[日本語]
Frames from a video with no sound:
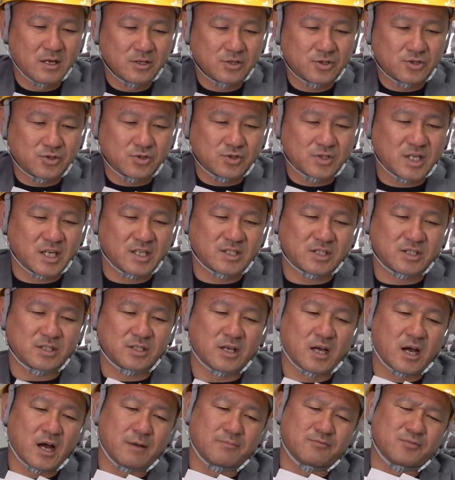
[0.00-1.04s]
中性
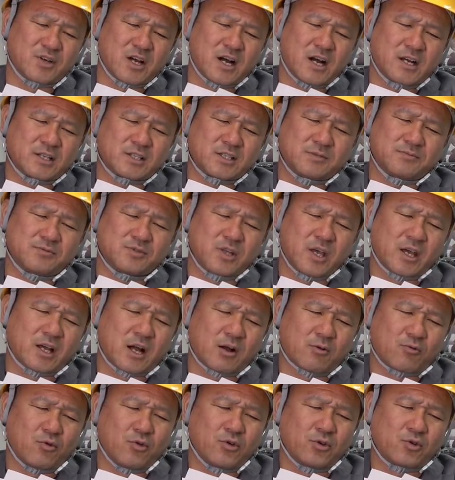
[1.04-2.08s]
心や村八部で囲い
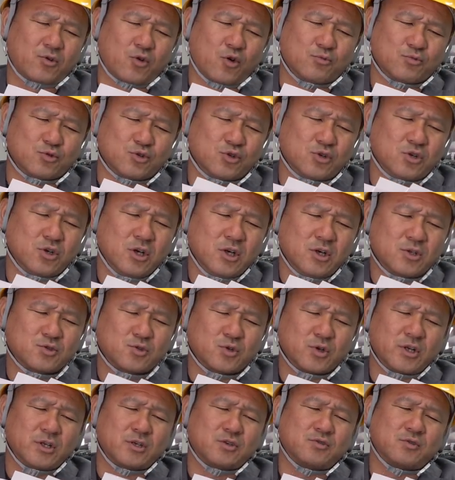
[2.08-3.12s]
込む。
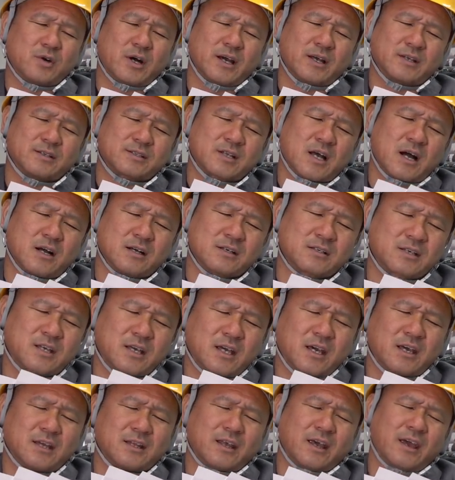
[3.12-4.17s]
それに加え
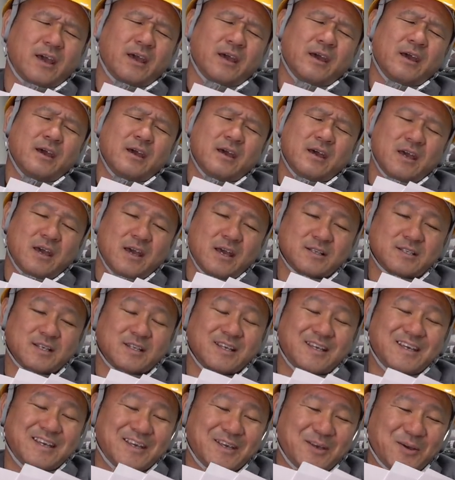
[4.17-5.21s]
3K で閉
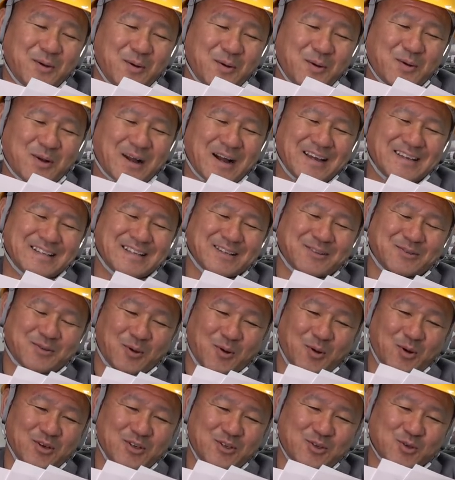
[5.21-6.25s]
鎖的業界だ
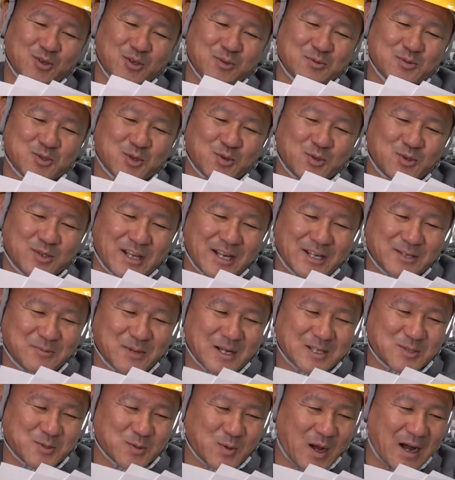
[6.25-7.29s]
と人手不足になり
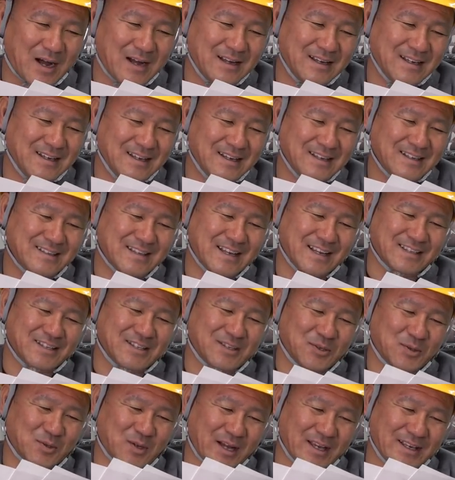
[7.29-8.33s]
ますわ。なん
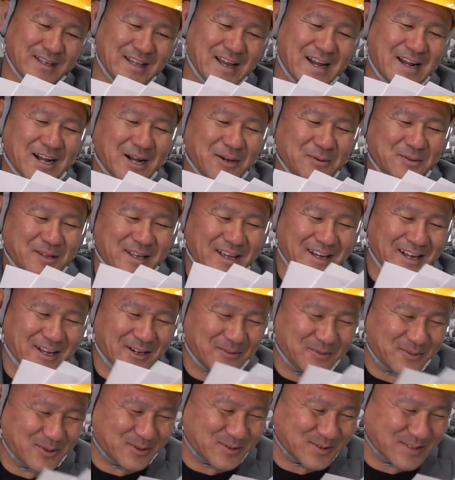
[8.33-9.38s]
ていうか田舎みたい
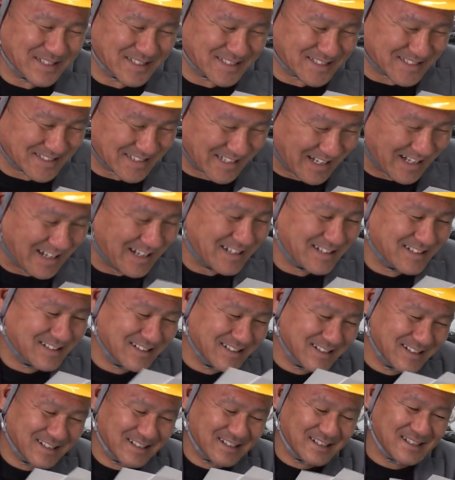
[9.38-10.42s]
なもんですな。
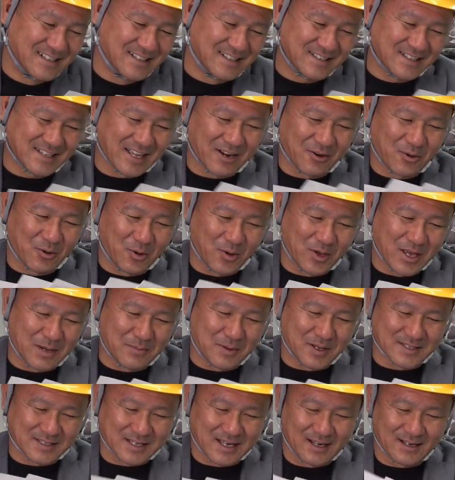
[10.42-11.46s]
太郎
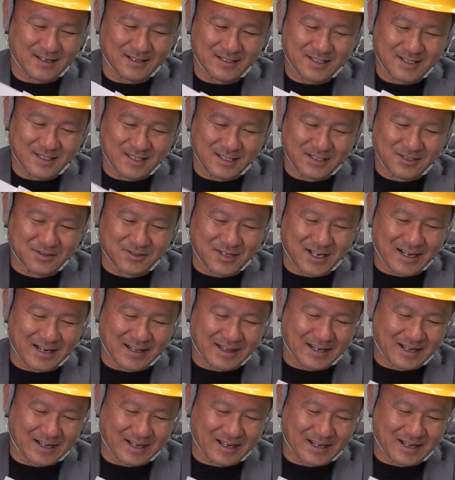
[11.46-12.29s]
ヤバさん。引き抜かれ